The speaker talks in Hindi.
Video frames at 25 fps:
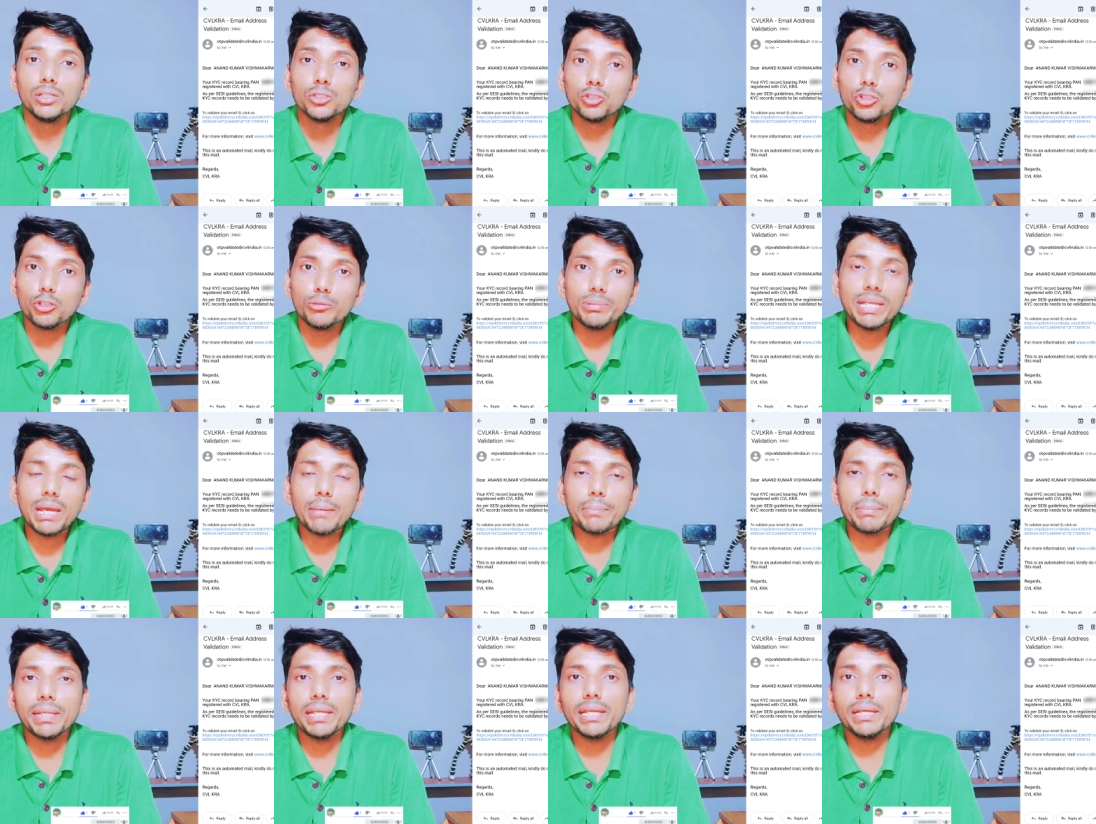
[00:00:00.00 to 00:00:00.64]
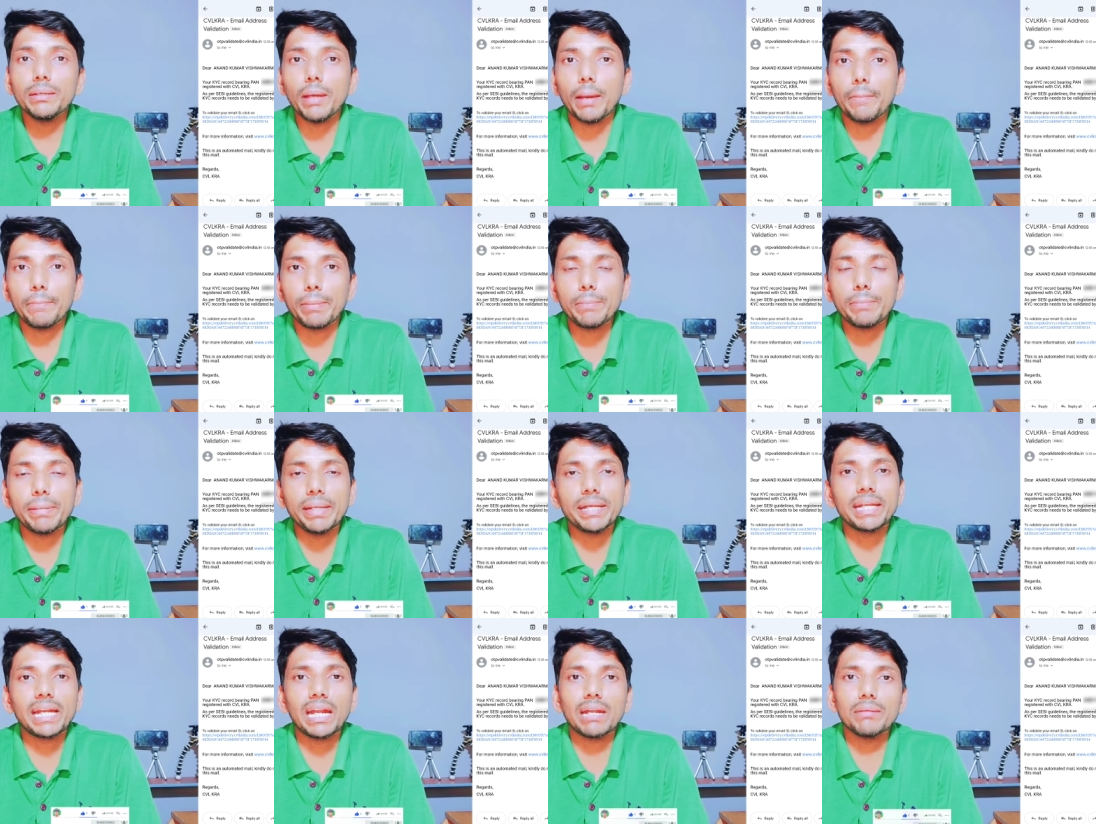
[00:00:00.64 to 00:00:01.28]
जो भी आपने अपने
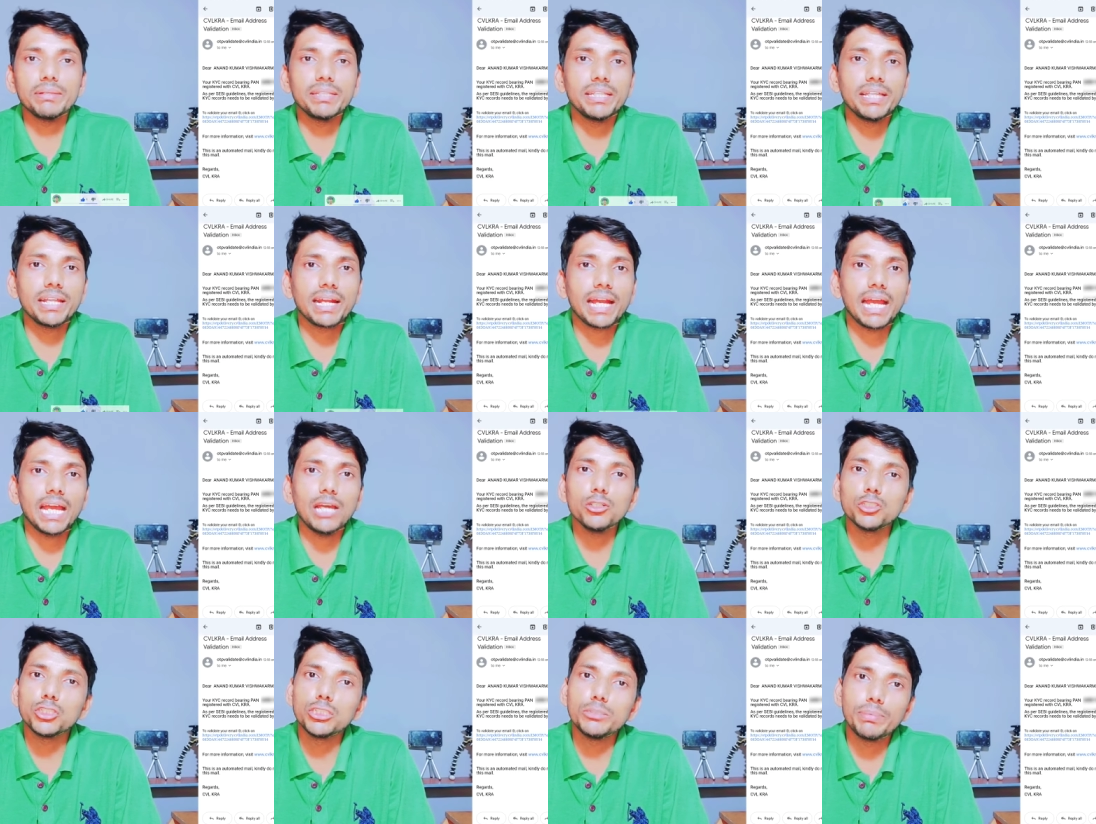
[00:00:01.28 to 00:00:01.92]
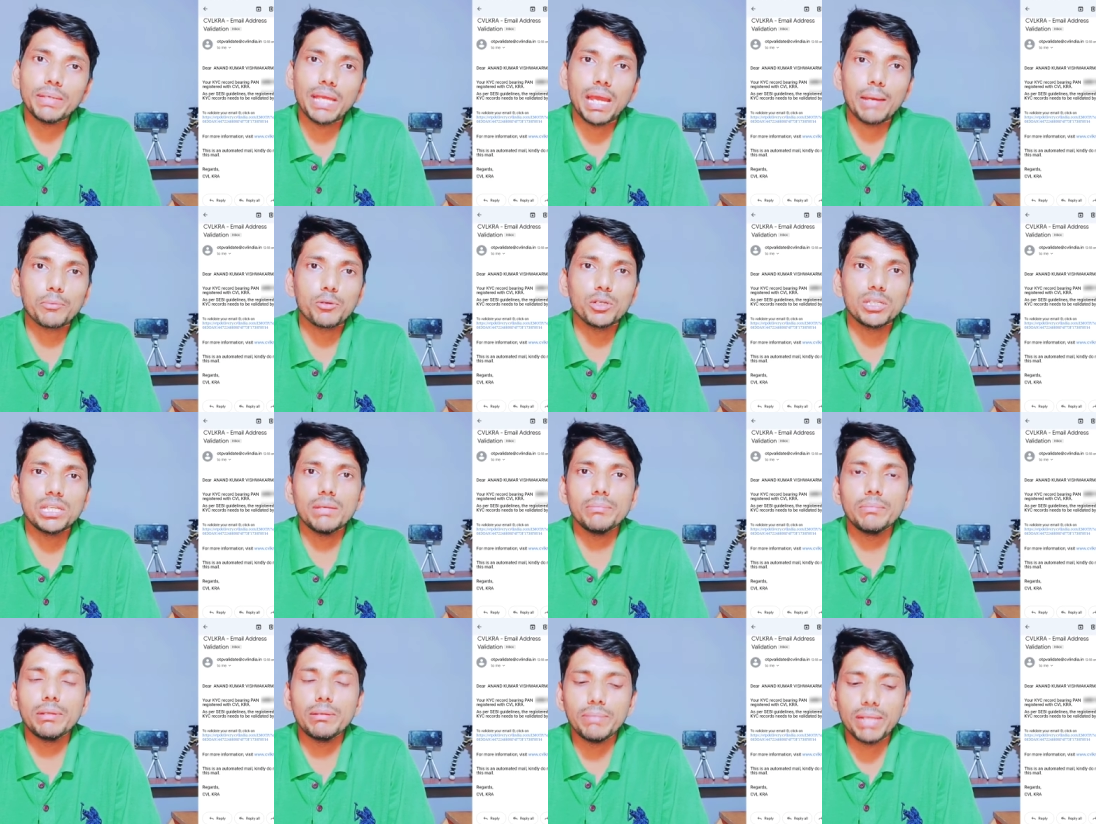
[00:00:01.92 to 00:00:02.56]
पैन कार्ड में दे रखा है उसी पे आपको
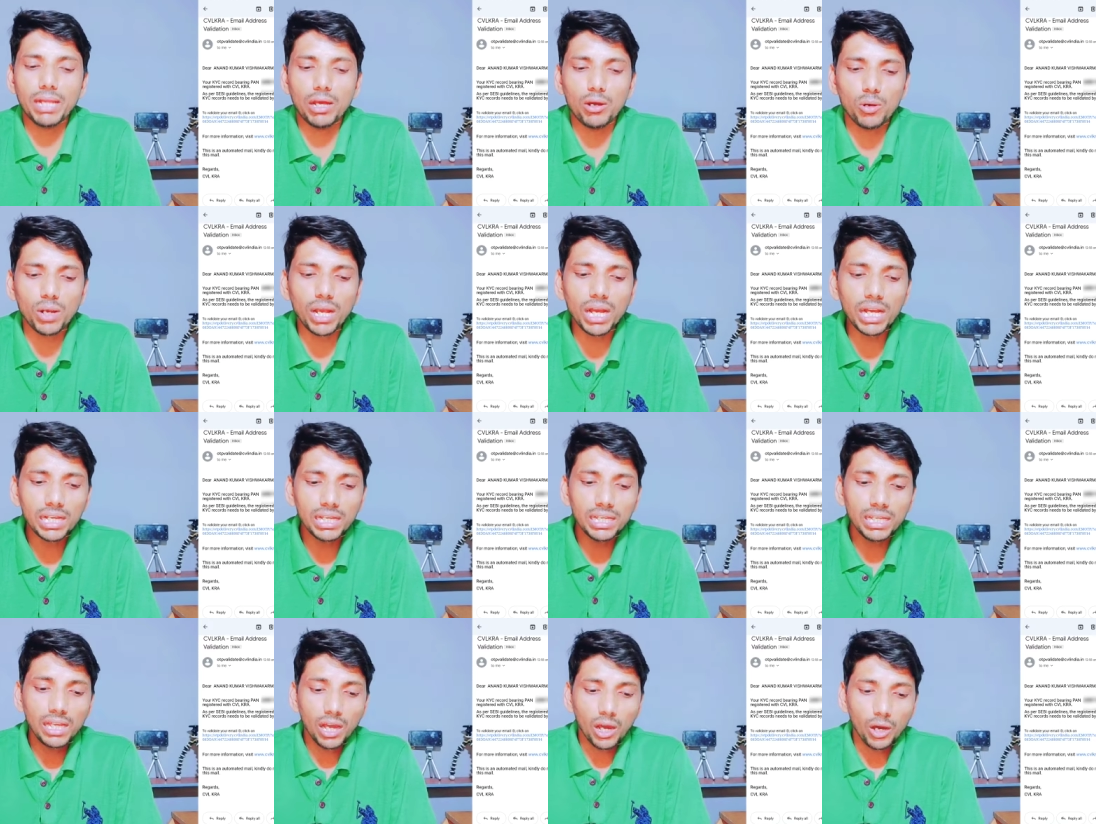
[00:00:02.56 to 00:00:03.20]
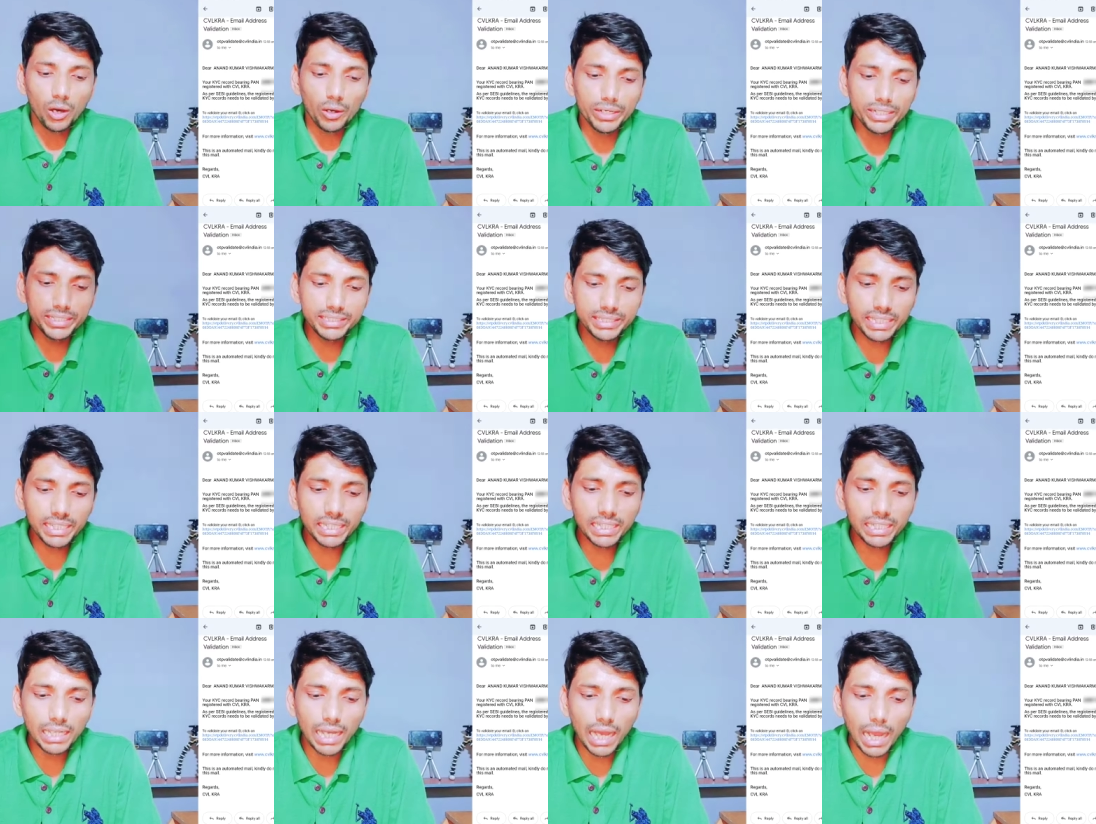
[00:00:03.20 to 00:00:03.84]
ये ईमेल मिला होगा और नीचे
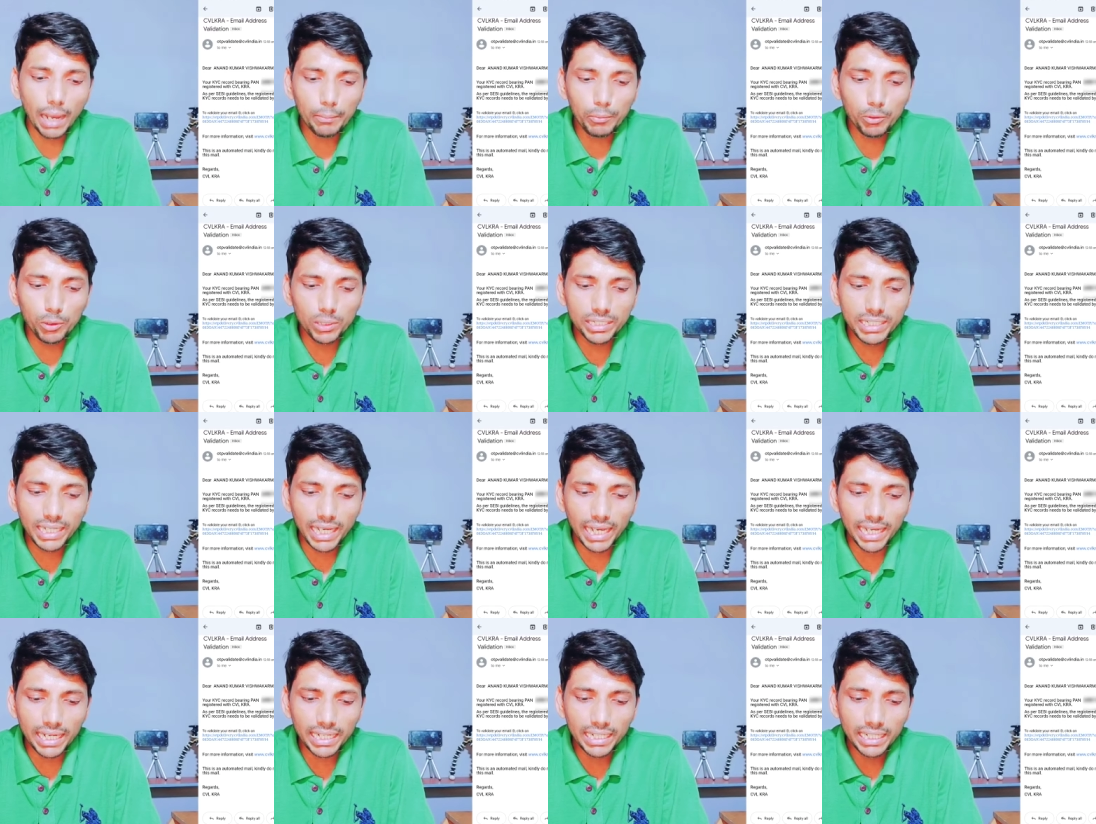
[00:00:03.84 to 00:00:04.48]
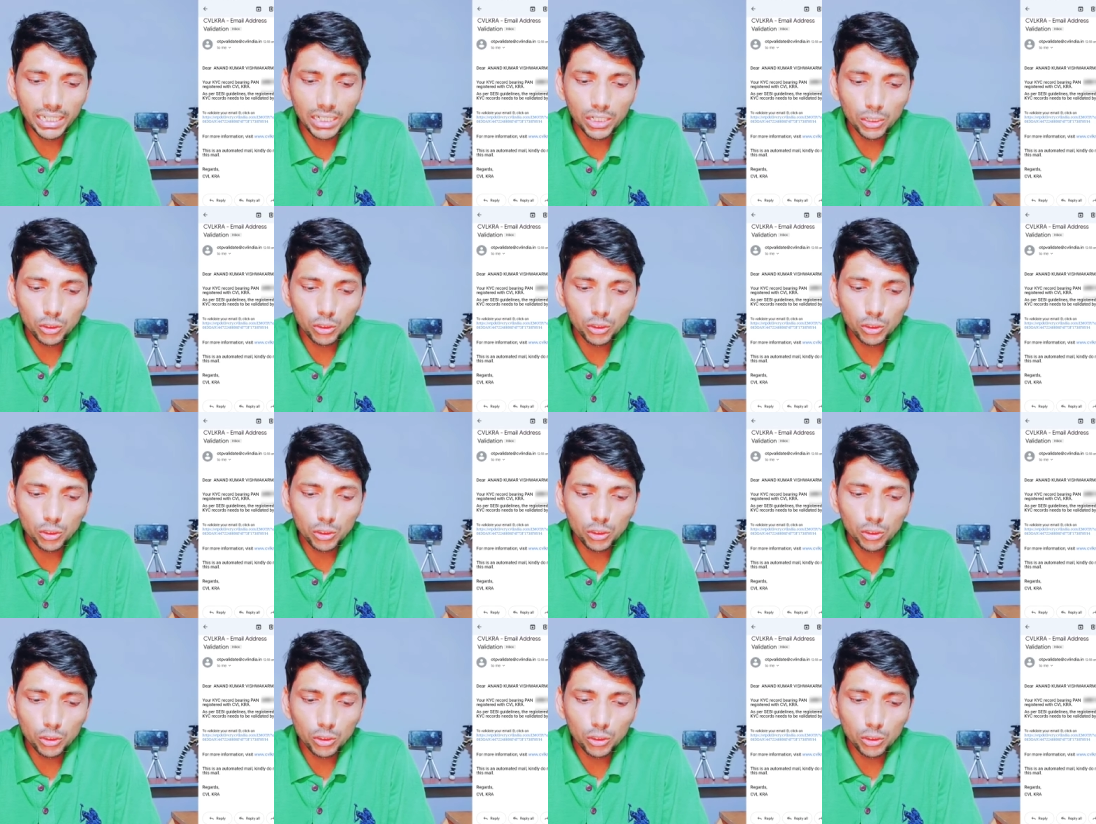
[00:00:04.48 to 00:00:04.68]
आपको लिखा है